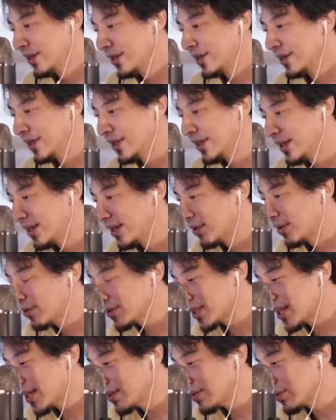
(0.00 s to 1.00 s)
えー、
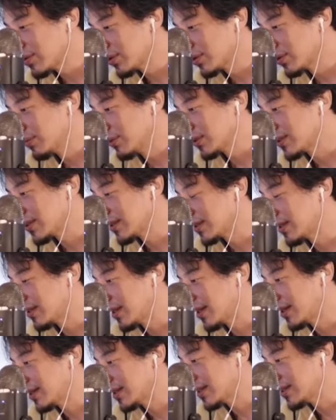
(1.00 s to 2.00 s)
5歳の子供を育て
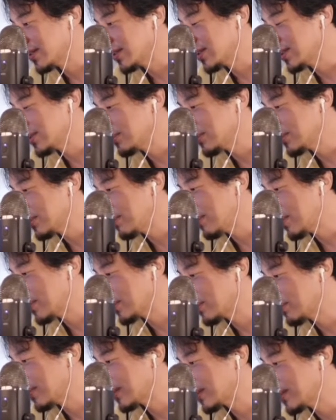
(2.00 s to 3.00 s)
る母です。一部の
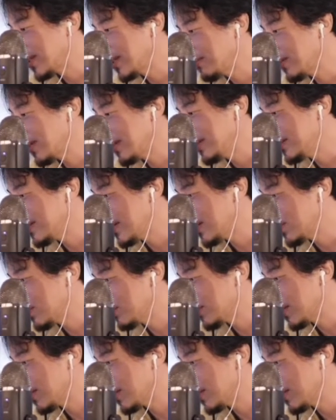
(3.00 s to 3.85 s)
ママ友はテレビは E テレのみで